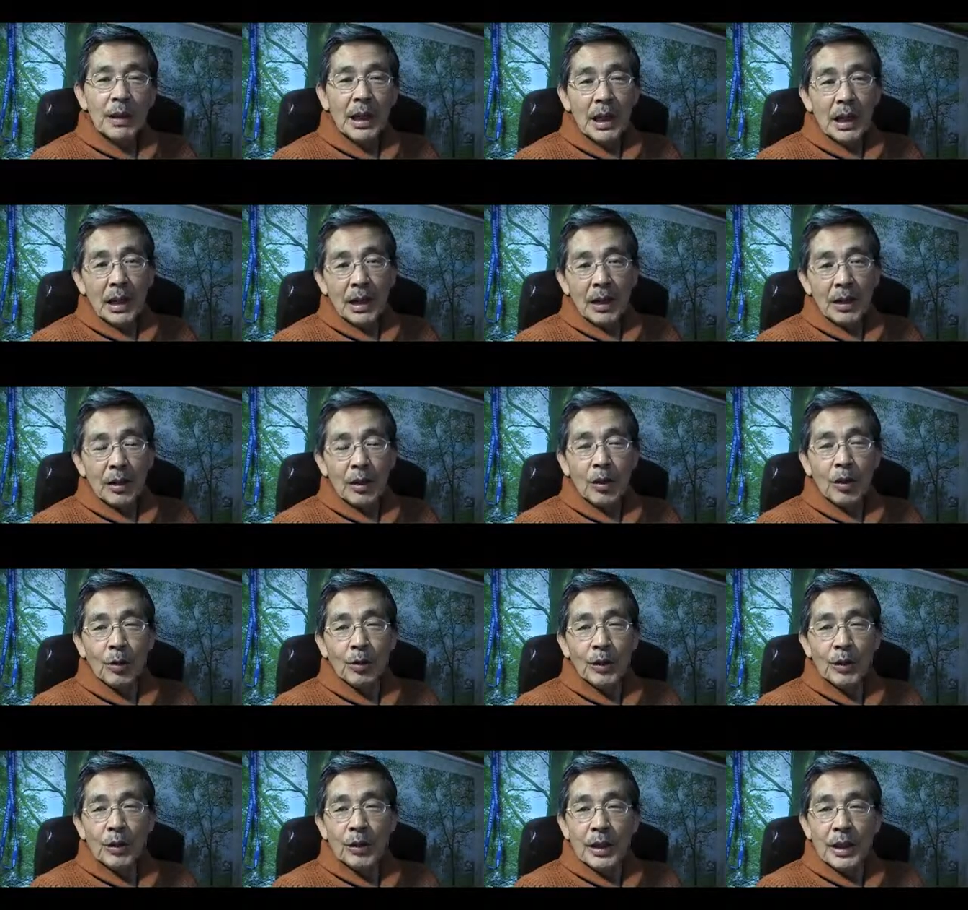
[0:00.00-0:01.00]
まあ、
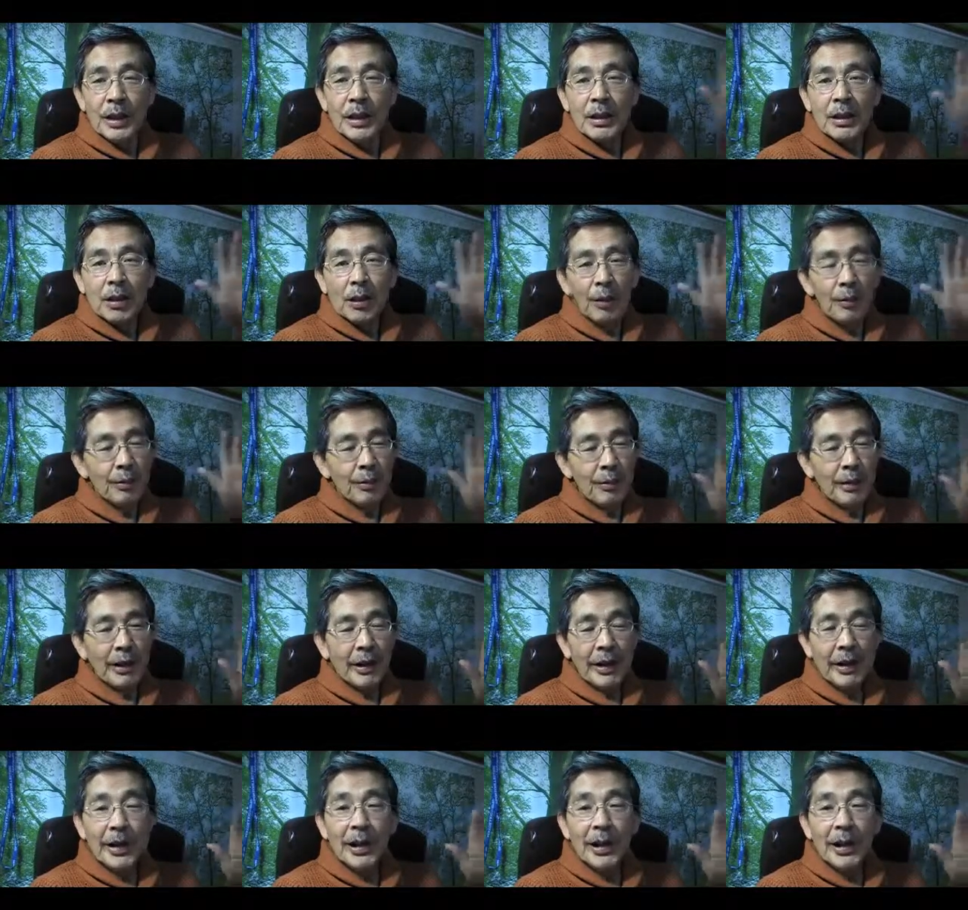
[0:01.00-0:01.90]
ゴミをね、ごまあ、